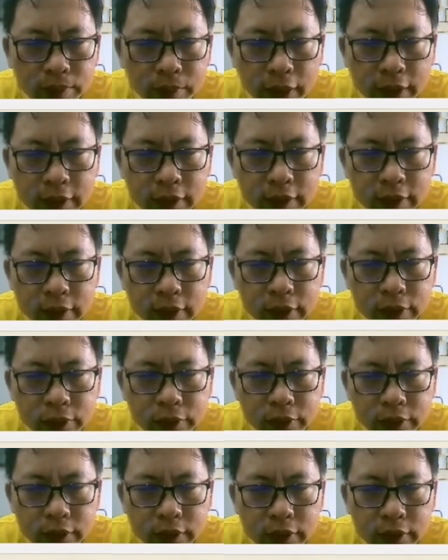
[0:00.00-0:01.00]
盘亨利
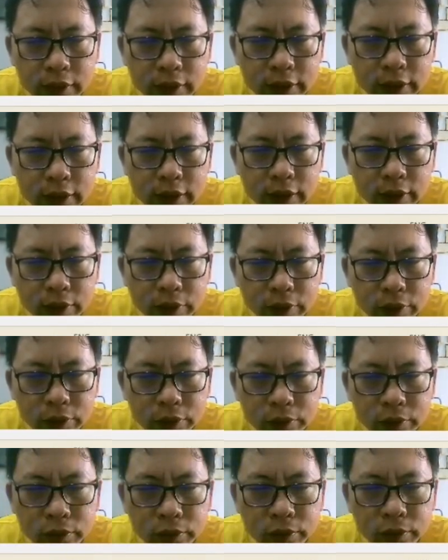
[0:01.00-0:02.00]
居贞，利箭头。
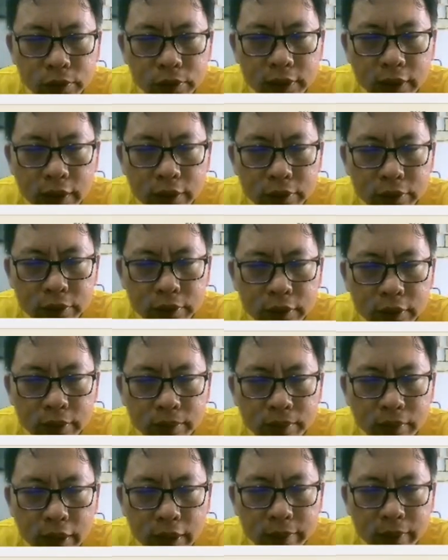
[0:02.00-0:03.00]
尊如瞻如，乘
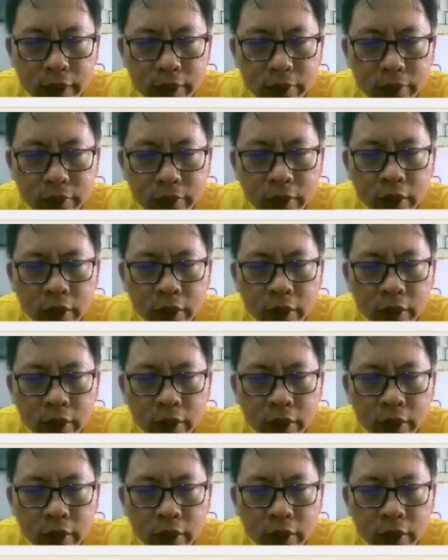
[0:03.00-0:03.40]
马般如。